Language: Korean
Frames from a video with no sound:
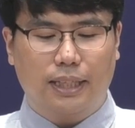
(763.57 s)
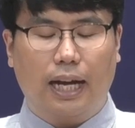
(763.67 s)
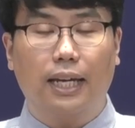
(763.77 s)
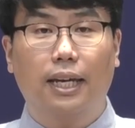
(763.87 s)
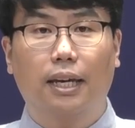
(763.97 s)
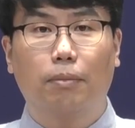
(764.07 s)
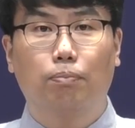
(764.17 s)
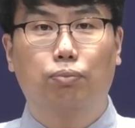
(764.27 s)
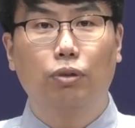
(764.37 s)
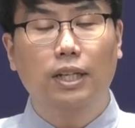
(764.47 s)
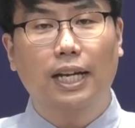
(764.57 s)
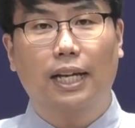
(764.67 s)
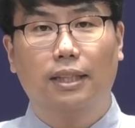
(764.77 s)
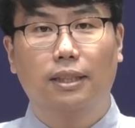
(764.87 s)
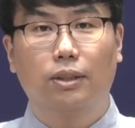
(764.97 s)
나에게
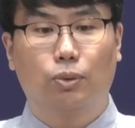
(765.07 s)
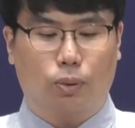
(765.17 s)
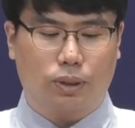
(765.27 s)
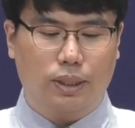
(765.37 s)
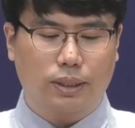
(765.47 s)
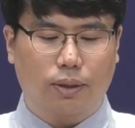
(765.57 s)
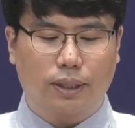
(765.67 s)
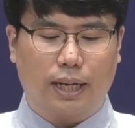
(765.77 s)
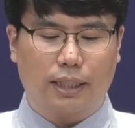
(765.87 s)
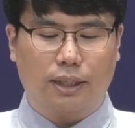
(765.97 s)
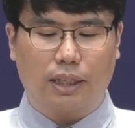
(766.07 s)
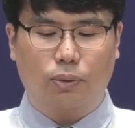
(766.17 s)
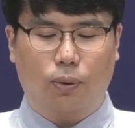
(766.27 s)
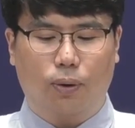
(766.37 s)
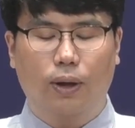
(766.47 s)
불리한 쪽을
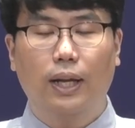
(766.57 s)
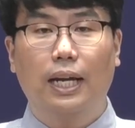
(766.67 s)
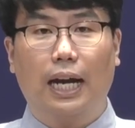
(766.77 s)
선택하더라도